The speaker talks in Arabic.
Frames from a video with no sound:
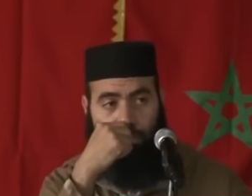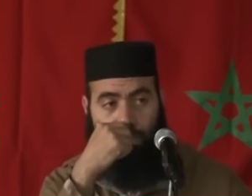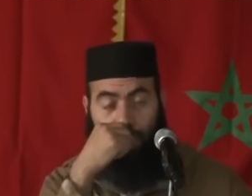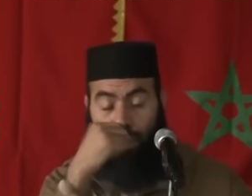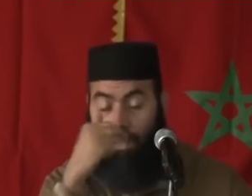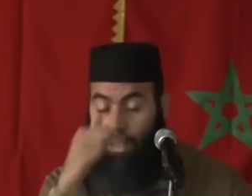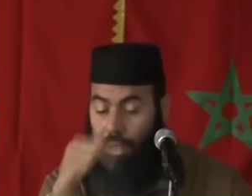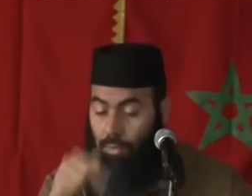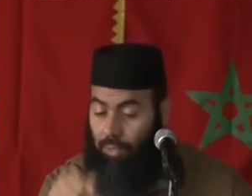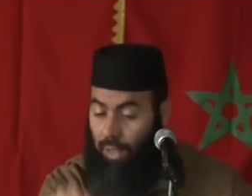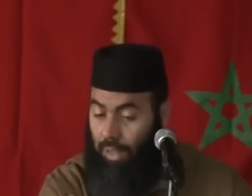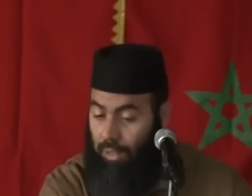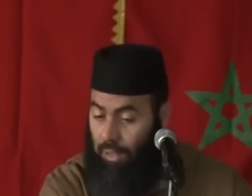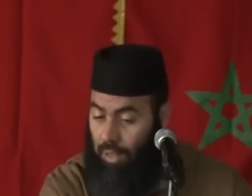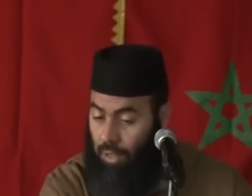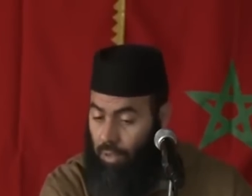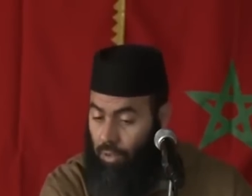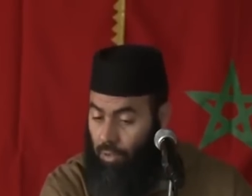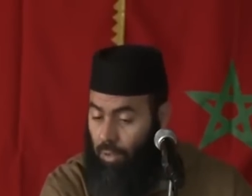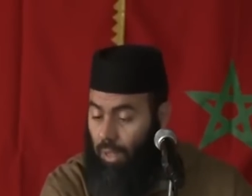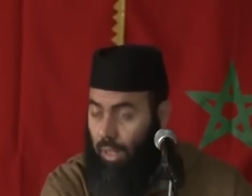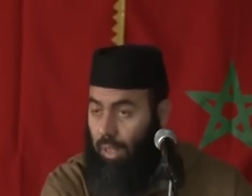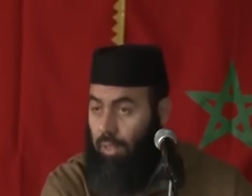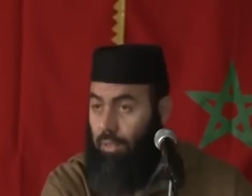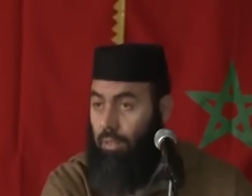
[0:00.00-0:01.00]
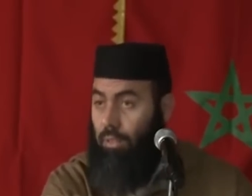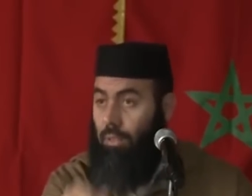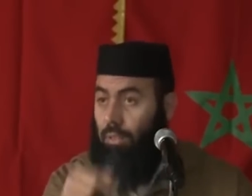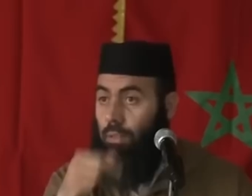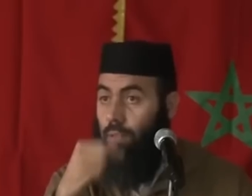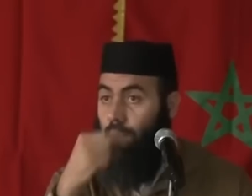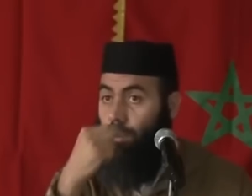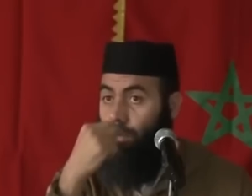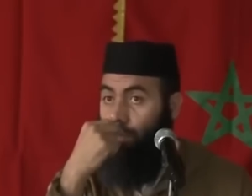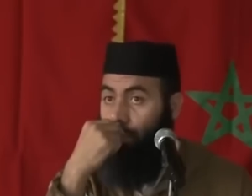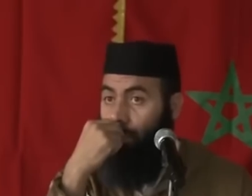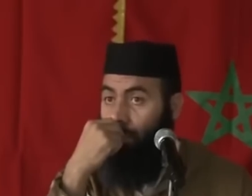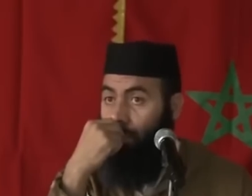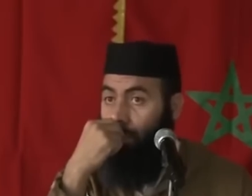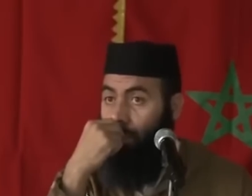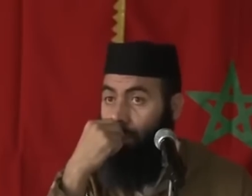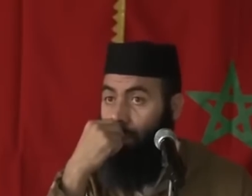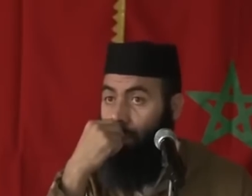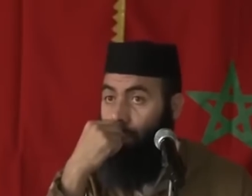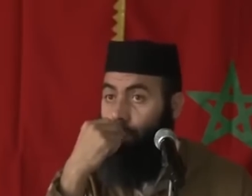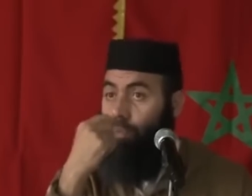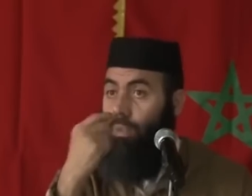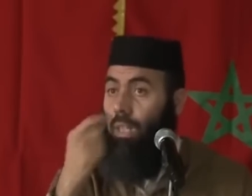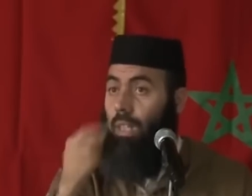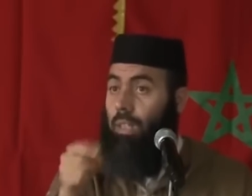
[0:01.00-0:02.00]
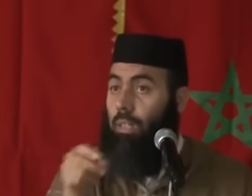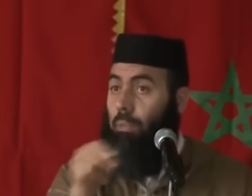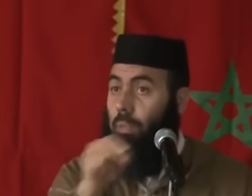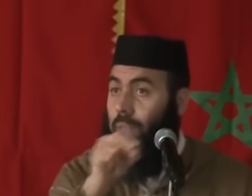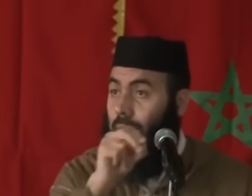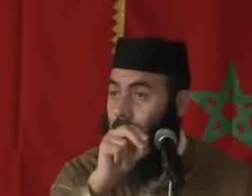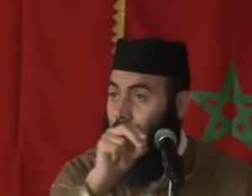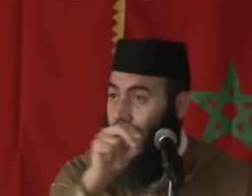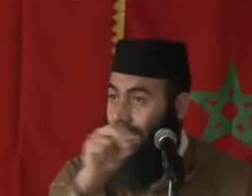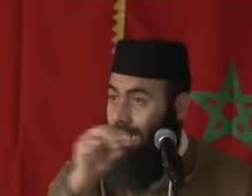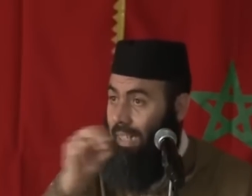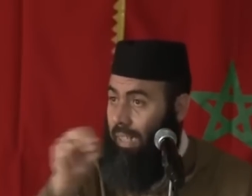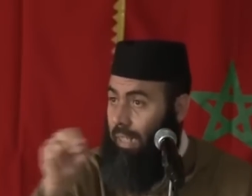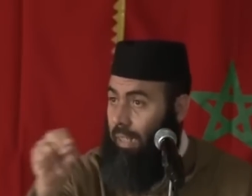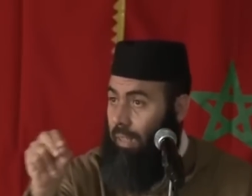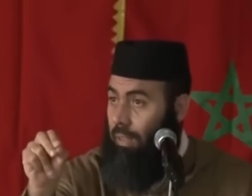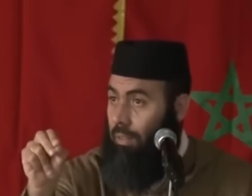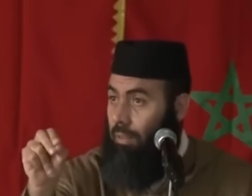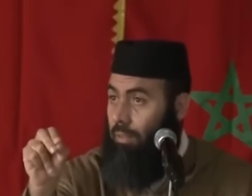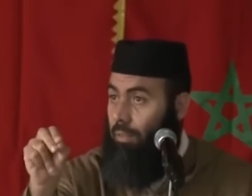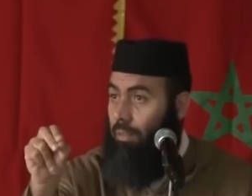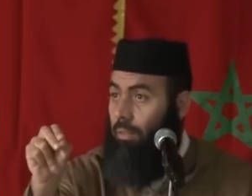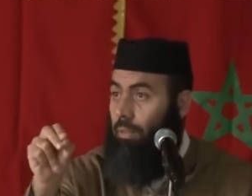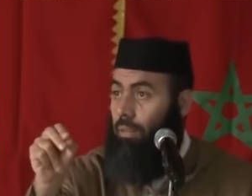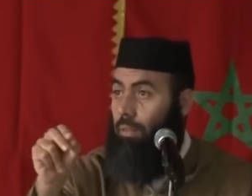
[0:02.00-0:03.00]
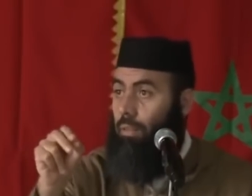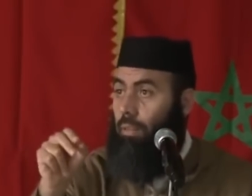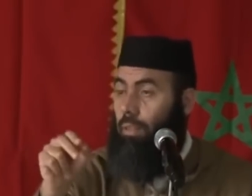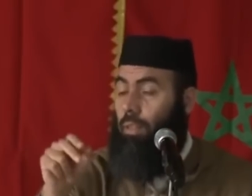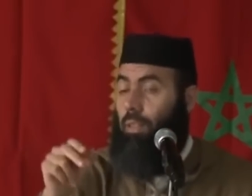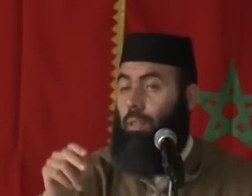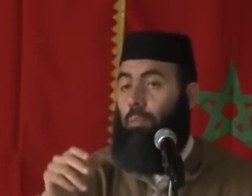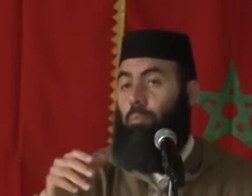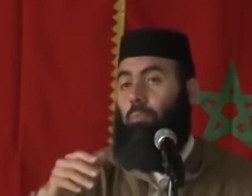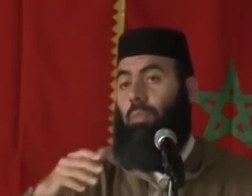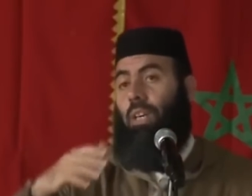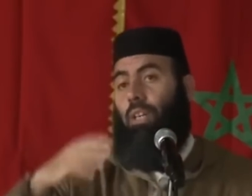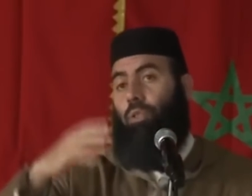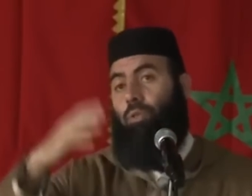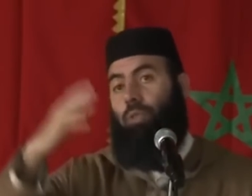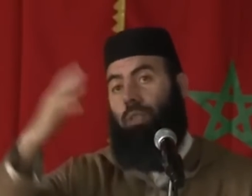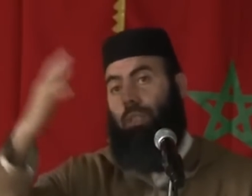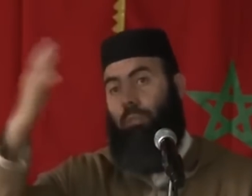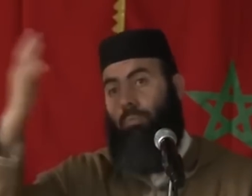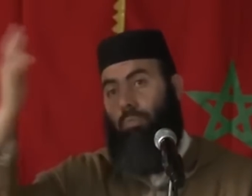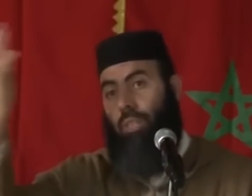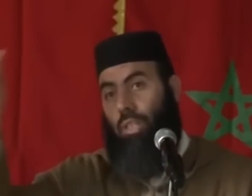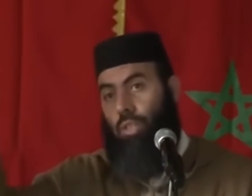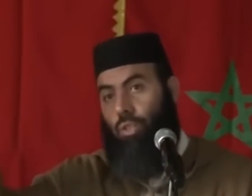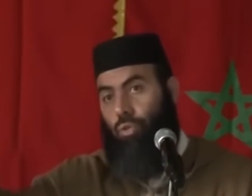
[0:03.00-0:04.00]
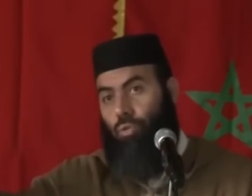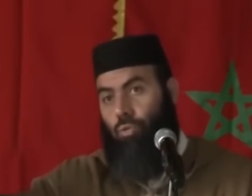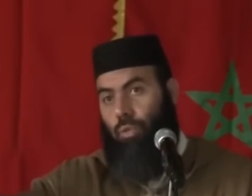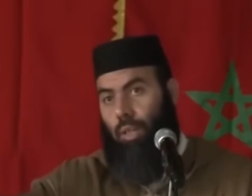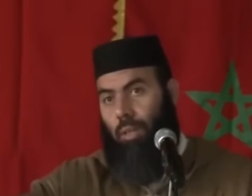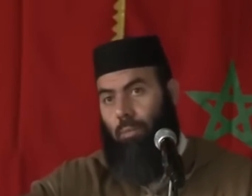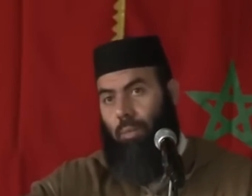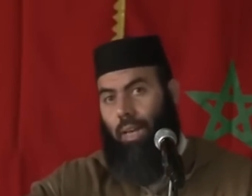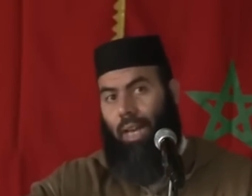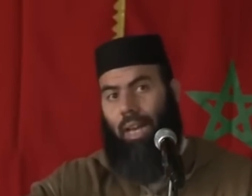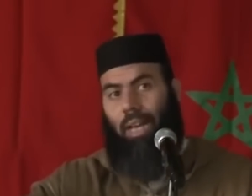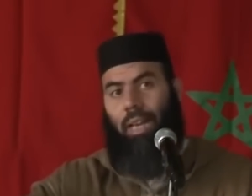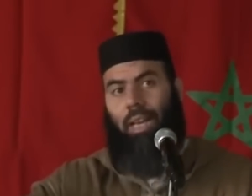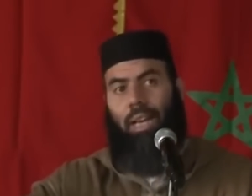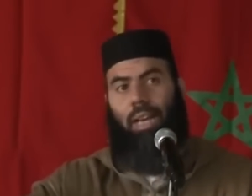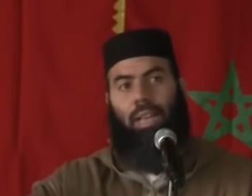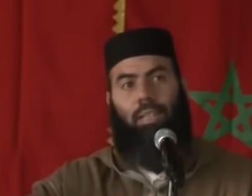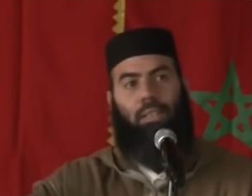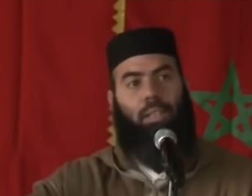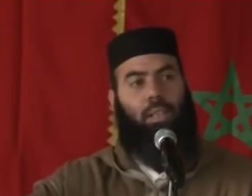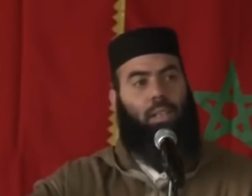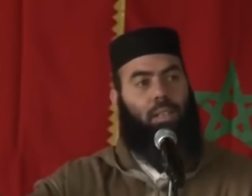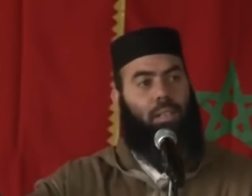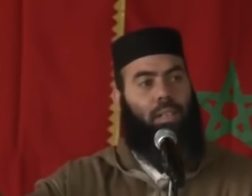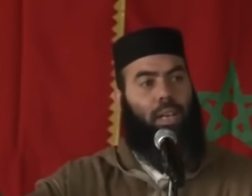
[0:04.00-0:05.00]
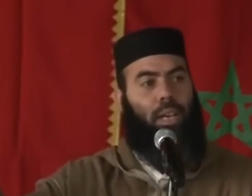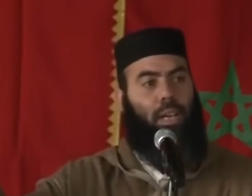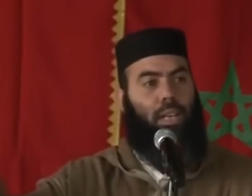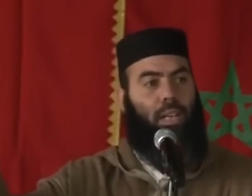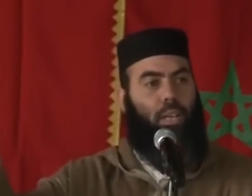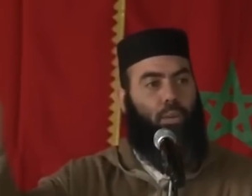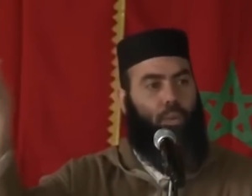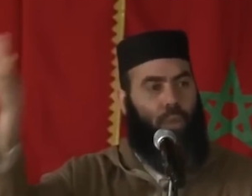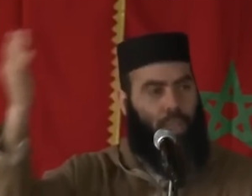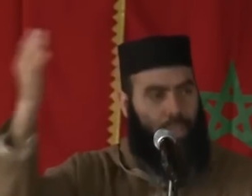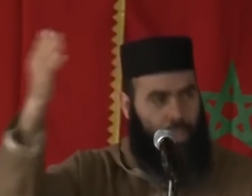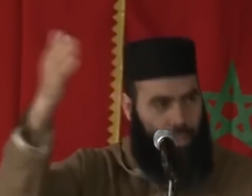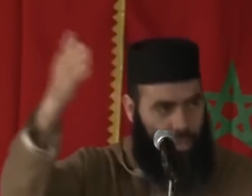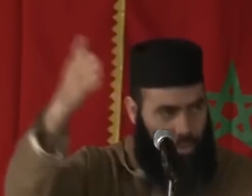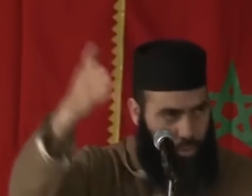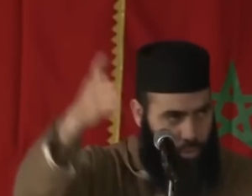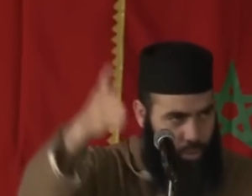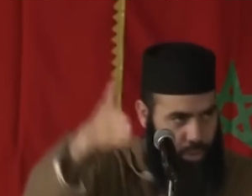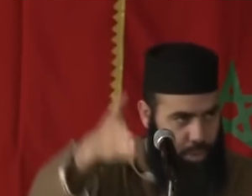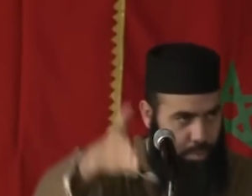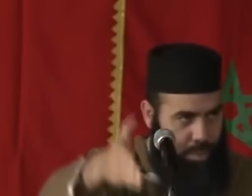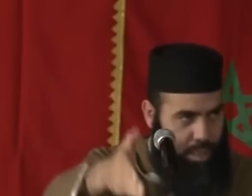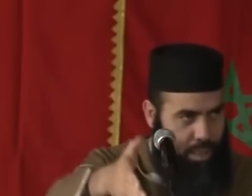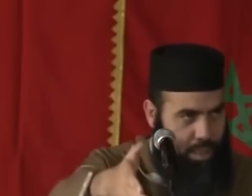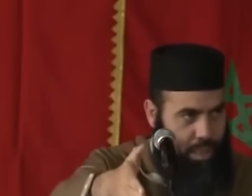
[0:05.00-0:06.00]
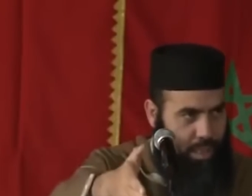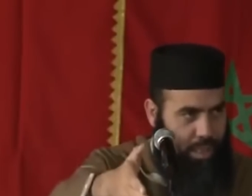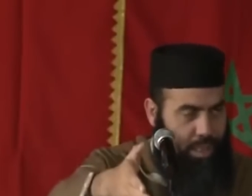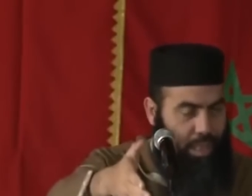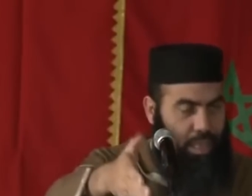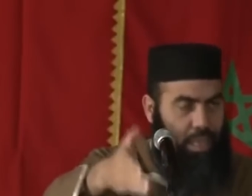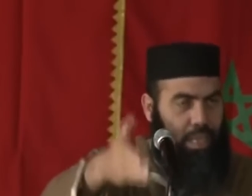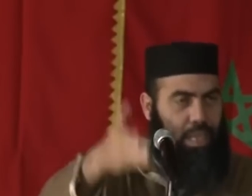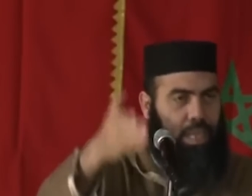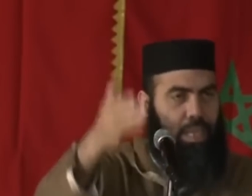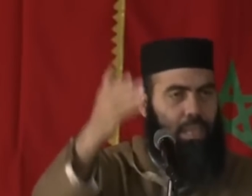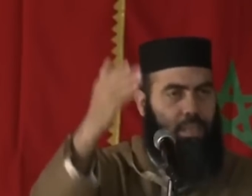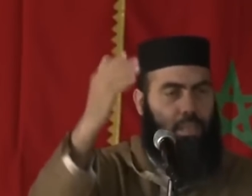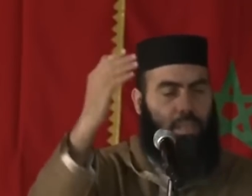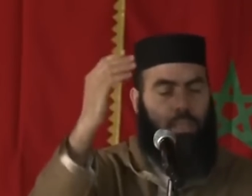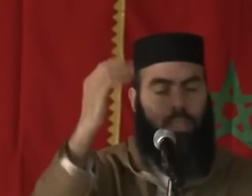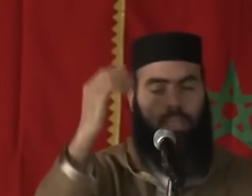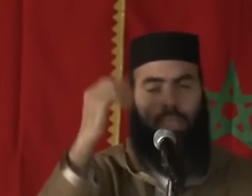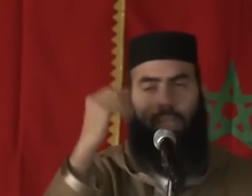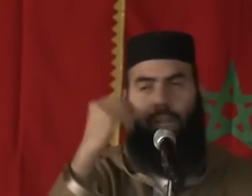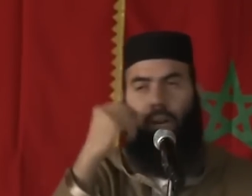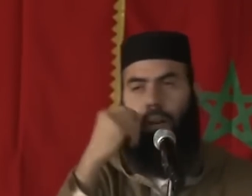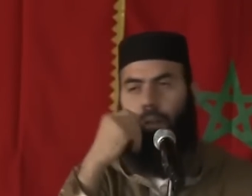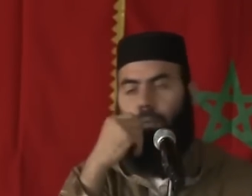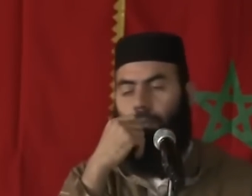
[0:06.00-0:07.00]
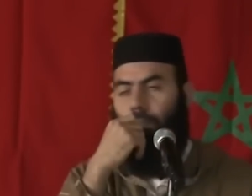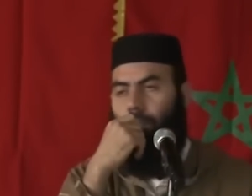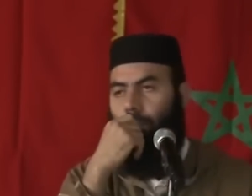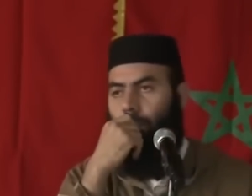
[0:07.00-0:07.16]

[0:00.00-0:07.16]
ارتفعت اصوات تنادي بتقنين ما يسمى زورا بالعلاقات الرضائيه ويقصدون بذلك علاقات الزنا